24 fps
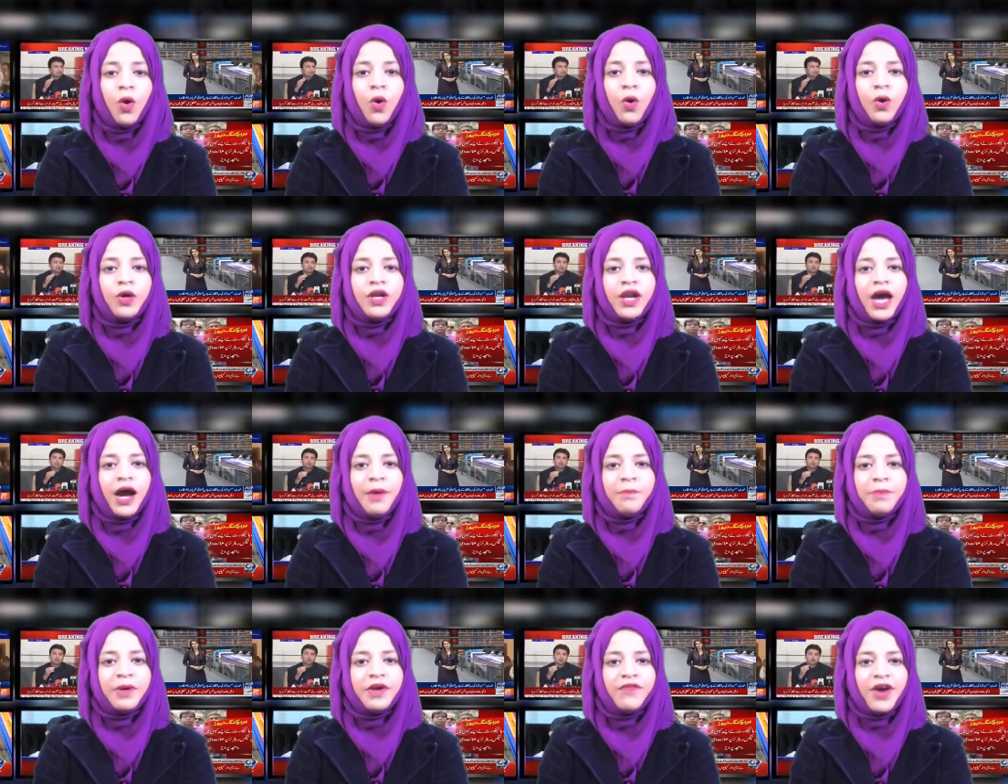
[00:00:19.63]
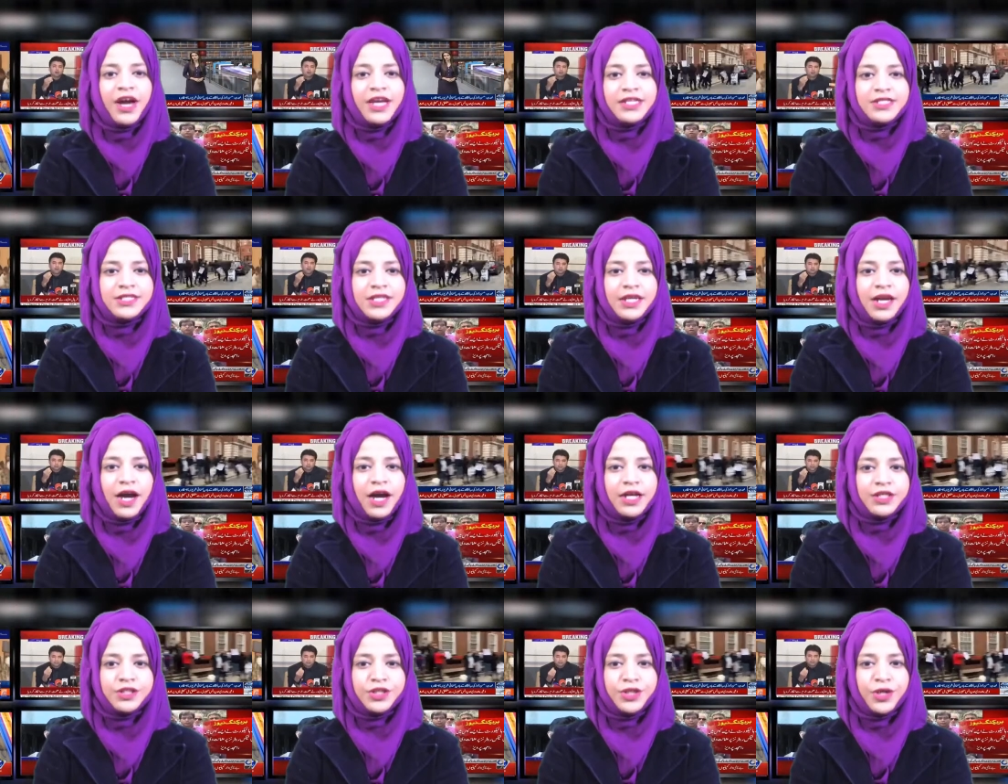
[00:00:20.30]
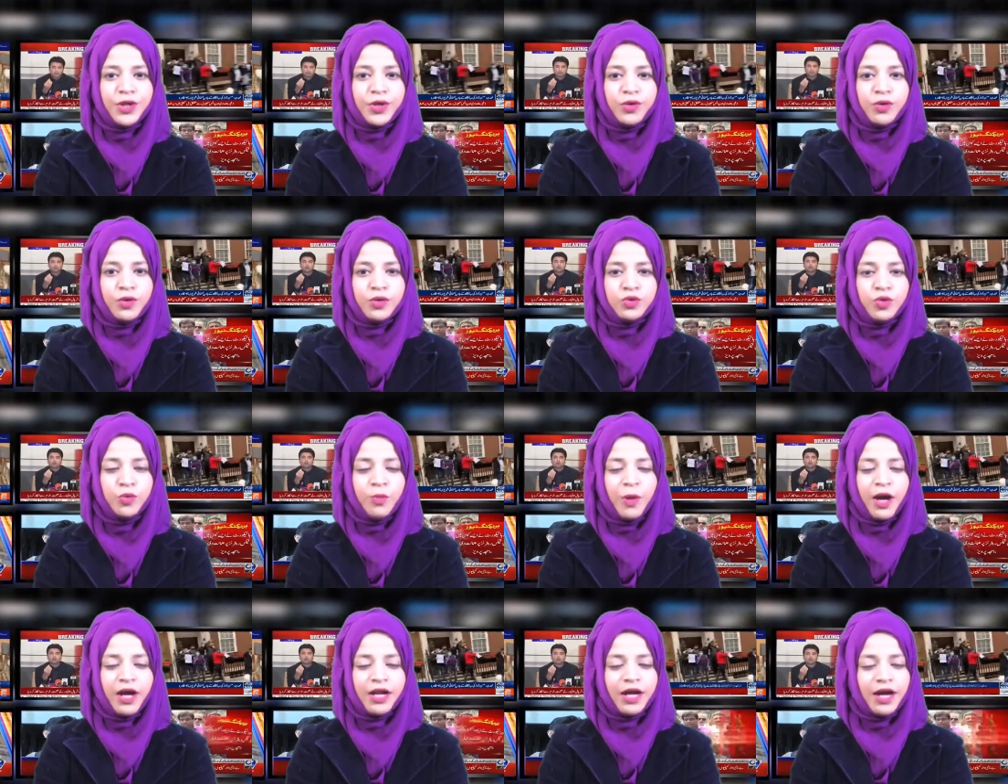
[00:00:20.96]
और लापरवाही से खतरे को
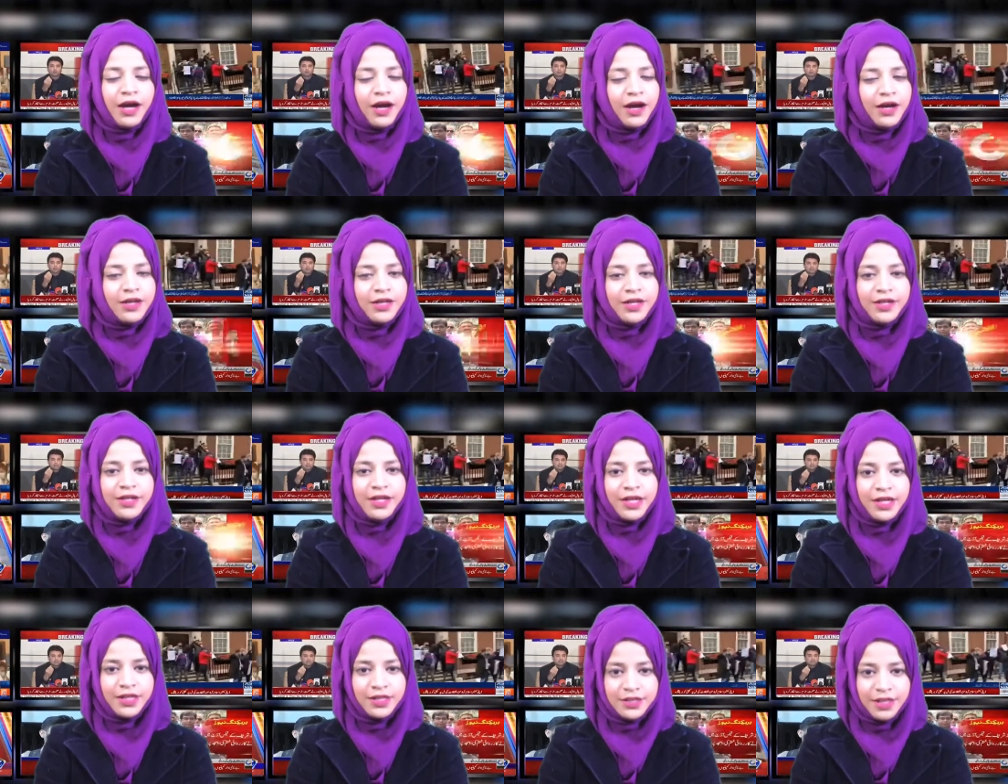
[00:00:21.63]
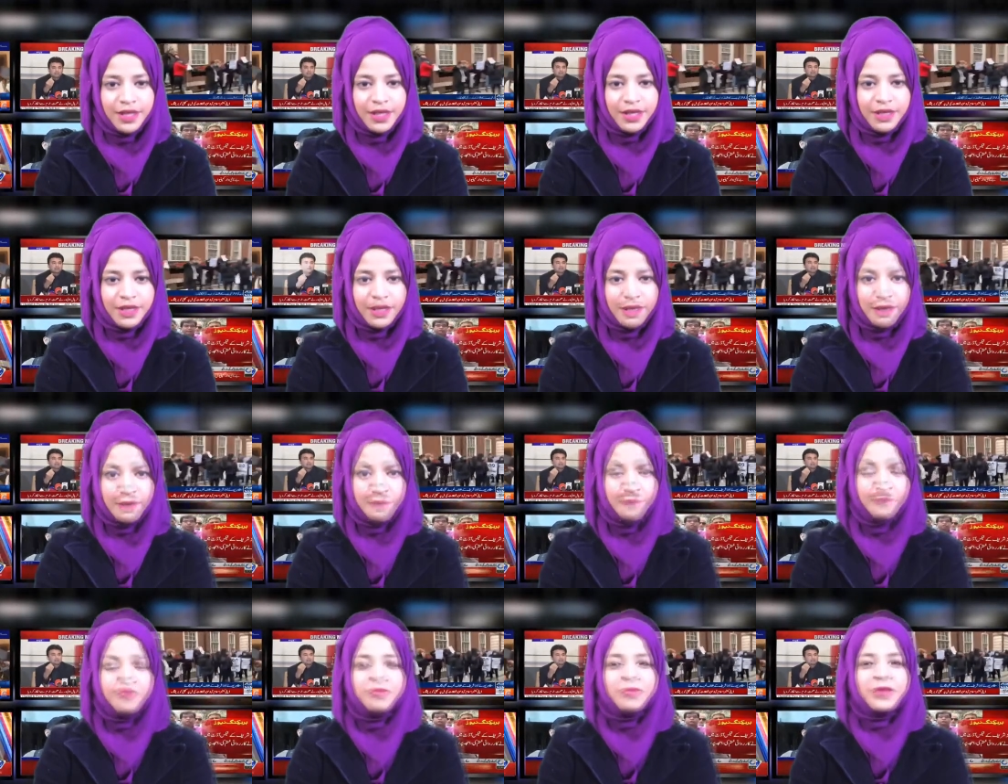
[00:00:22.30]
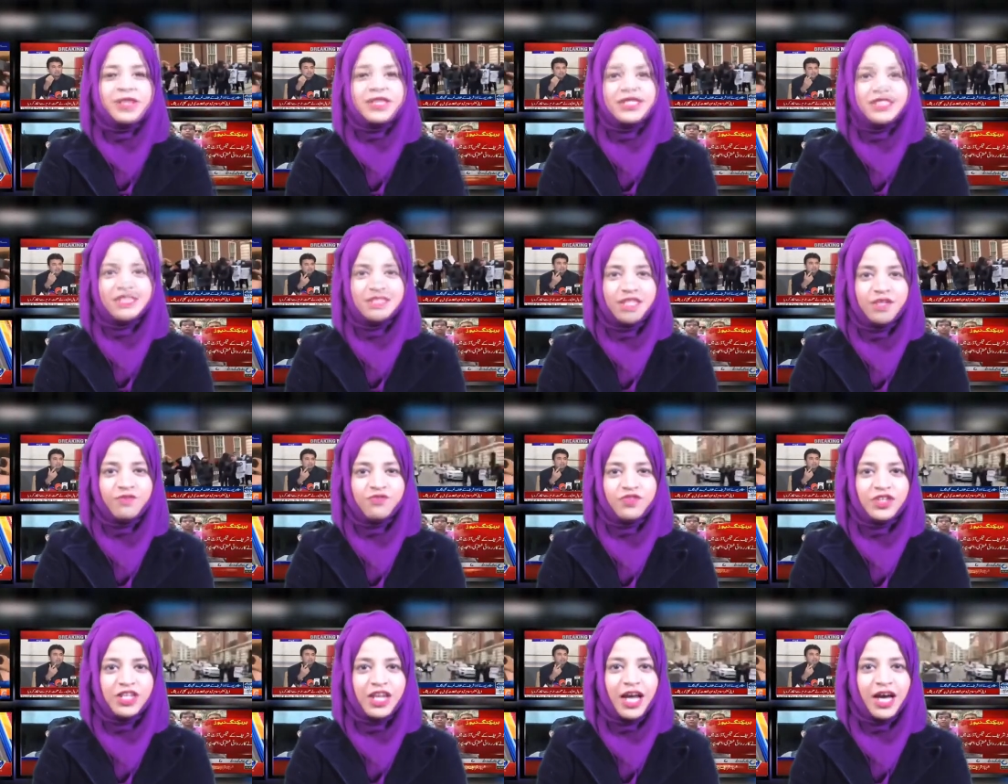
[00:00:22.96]
दोबारा आने नहीं देंगे मजीद
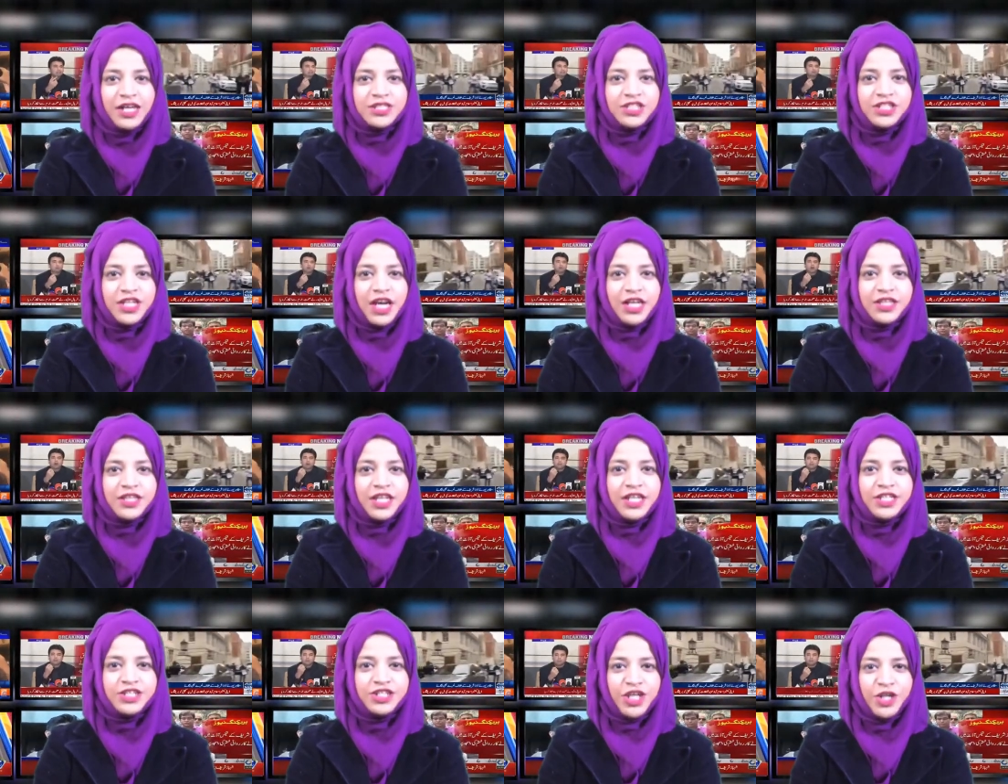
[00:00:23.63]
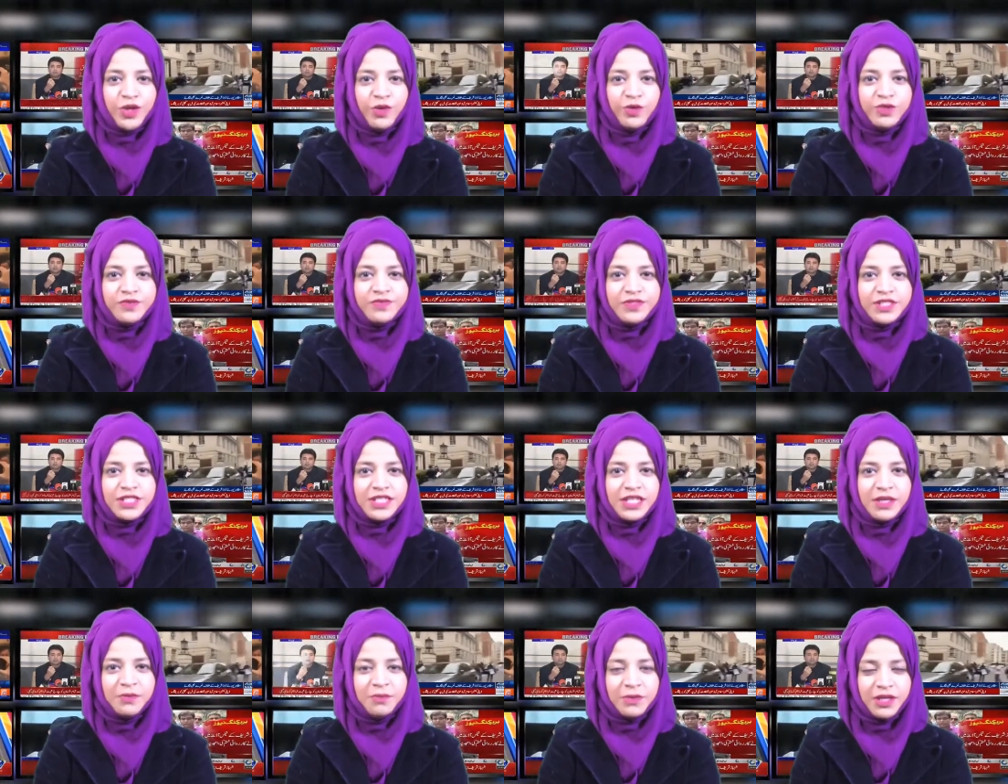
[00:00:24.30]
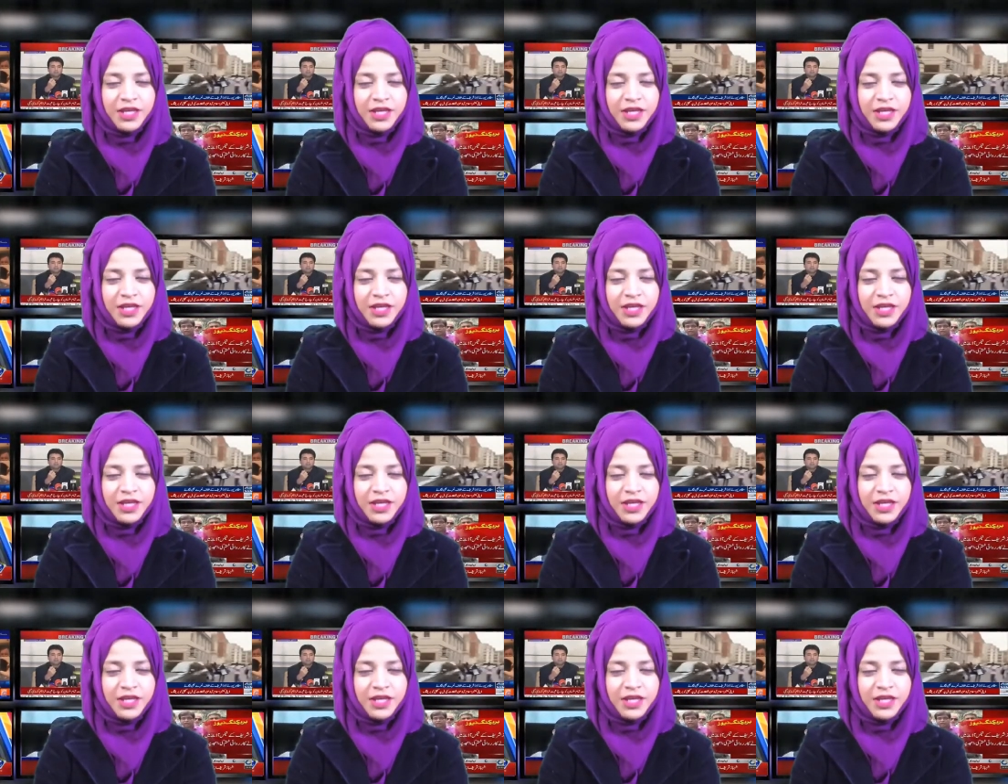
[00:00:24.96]
तफसी जानते हैं शेरोज वसीम